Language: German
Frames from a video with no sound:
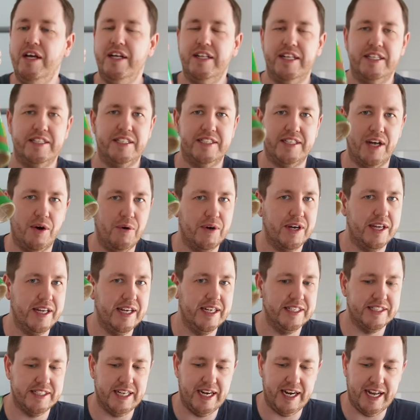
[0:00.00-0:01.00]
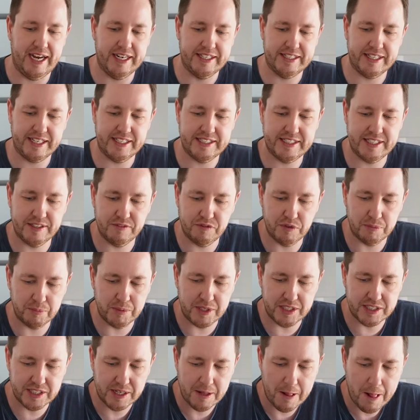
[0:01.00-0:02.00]
Das ist auch eher ein Salatdressing für
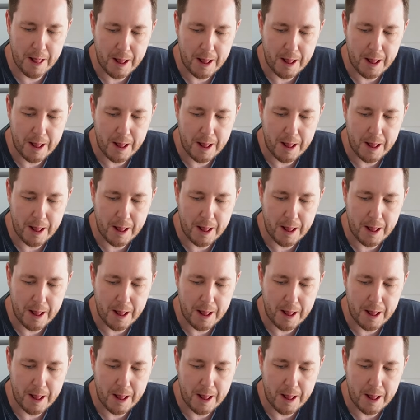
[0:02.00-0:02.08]
mich.